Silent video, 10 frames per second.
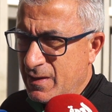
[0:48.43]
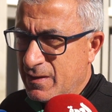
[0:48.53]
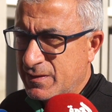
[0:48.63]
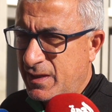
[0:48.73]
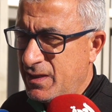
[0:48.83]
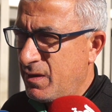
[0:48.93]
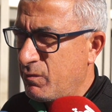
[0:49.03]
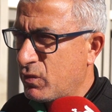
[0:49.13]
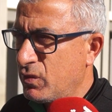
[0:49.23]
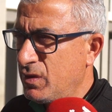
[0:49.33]
سعينا
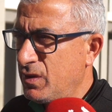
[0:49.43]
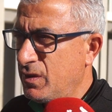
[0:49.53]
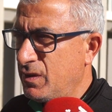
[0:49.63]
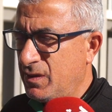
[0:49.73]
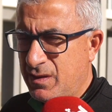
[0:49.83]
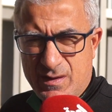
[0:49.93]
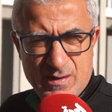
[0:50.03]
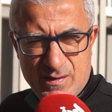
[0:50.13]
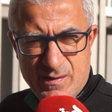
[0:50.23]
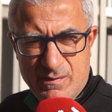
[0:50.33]
بكل
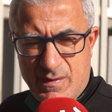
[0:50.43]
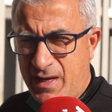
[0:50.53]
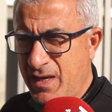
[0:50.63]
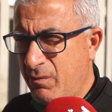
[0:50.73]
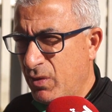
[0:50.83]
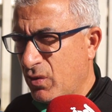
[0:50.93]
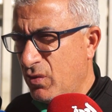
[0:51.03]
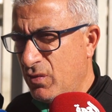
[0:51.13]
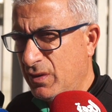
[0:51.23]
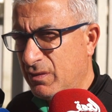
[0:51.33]
ما عندنا من
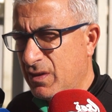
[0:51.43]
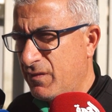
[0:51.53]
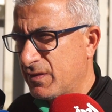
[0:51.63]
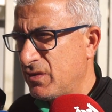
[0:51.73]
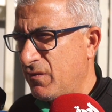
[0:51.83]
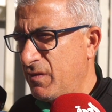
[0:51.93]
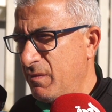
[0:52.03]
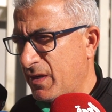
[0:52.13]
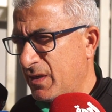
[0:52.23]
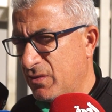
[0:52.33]
قوه دو تلفاسون في
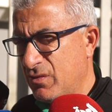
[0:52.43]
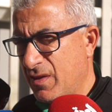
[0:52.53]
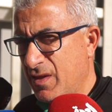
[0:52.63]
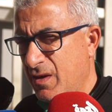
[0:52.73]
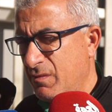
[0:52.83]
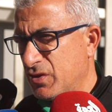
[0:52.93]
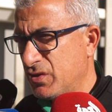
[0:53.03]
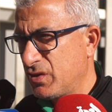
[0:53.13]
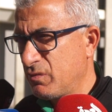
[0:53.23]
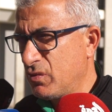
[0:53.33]
الميركاتو هذايا باش
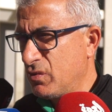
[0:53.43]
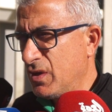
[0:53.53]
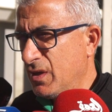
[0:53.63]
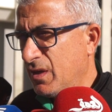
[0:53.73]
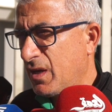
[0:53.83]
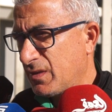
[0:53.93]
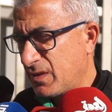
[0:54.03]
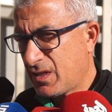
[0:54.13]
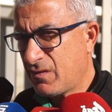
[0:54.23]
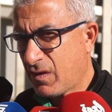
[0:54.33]
نجيبوا
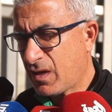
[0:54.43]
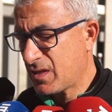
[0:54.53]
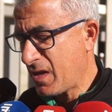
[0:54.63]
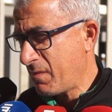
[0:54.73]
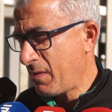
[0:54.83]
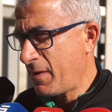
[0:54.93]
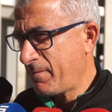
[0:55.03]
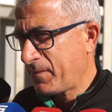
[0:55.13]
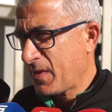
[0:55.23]
خاصه في الخط الامامي